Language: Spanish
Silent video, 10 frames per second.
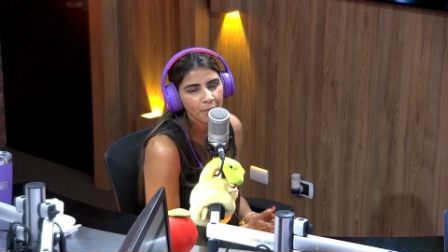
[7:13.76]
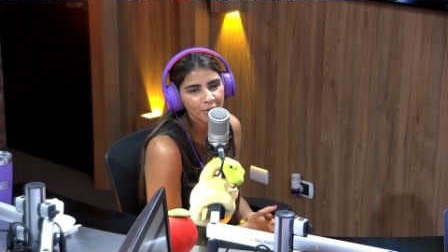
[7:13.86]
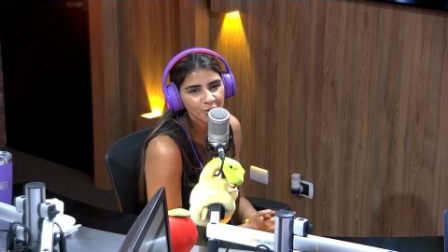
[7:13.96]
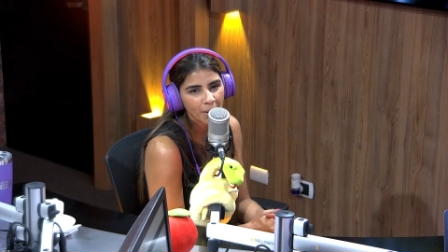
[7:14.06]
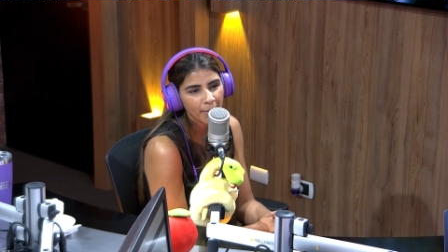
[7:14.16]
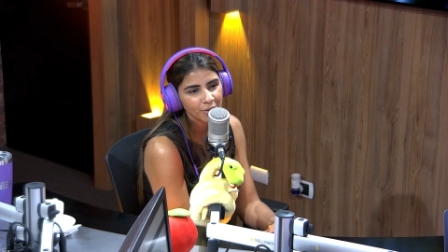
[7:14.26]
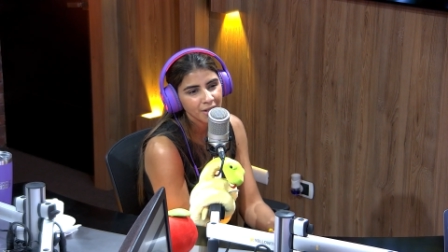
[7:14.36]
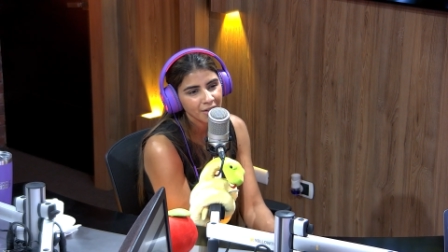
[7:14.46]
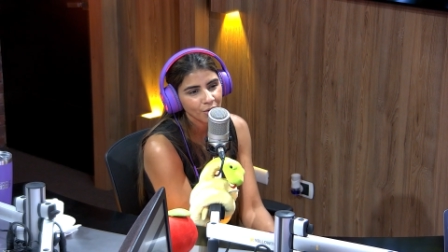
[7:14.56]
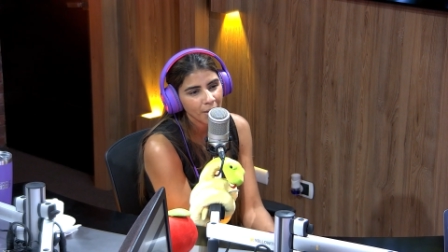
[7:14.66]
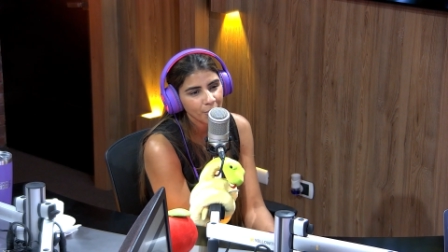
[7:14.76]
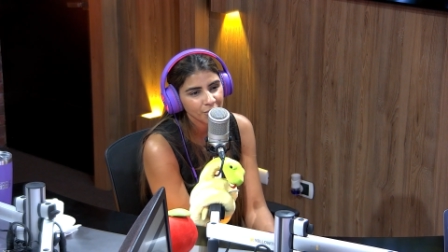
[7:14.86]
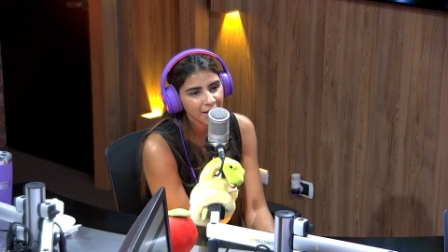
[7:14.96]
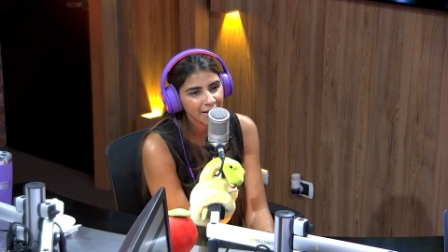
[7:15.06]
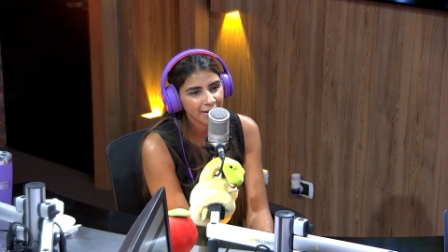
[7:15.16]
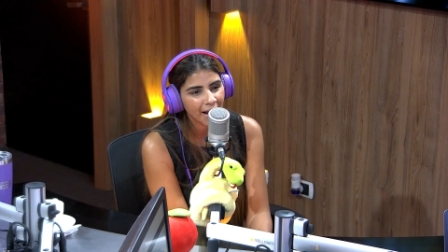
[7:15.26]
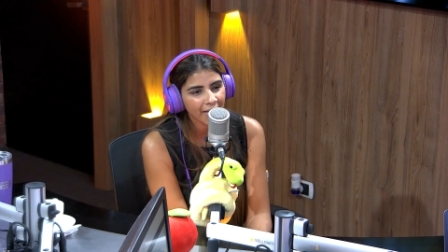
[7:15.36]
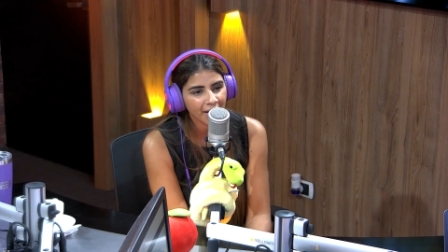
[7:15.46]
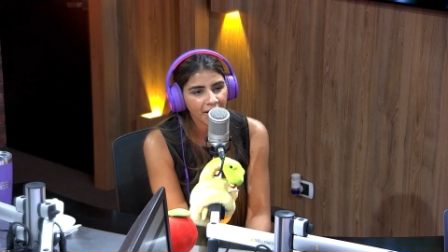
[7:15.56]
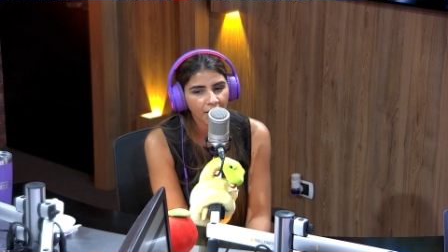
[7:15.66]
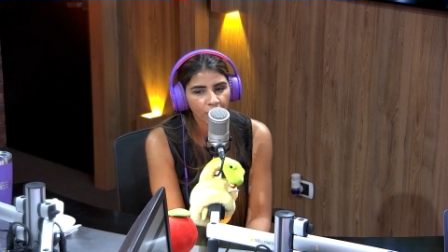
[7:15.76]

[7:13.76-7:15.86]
vámonos a una pausa y retornamos en Adana y